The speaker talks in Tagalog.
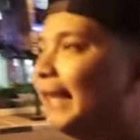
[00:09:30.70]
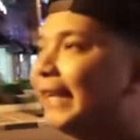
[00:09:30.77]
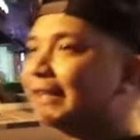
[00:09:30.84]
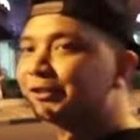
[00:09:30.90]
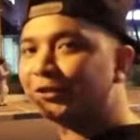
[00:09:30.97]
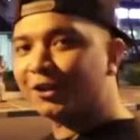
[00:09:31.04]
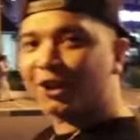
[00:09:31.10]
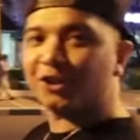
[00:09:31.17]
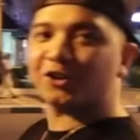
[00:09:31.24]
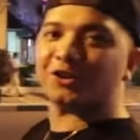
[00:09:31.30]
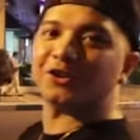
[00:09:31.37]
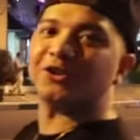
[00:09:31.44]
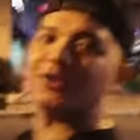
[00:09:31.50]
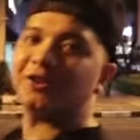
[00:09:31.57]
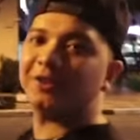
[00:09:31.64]
eto na yun.
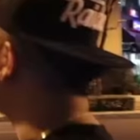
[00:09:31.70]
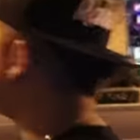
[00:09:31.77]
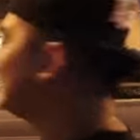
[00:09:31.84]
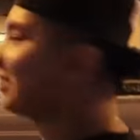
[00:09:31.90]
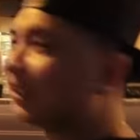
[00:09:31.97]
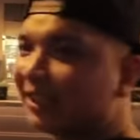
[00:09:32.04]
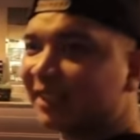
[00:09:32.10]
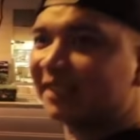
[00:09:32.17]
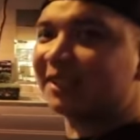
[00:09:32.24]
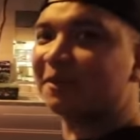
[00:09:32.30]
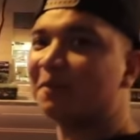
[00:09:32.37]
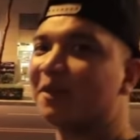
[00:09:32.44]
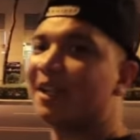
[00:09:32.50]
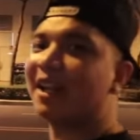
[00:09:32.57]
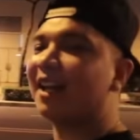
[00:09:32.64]
dito
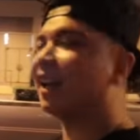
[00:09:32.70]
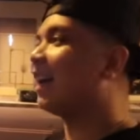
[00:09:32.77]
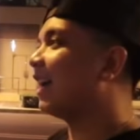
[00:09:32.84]
nagsimula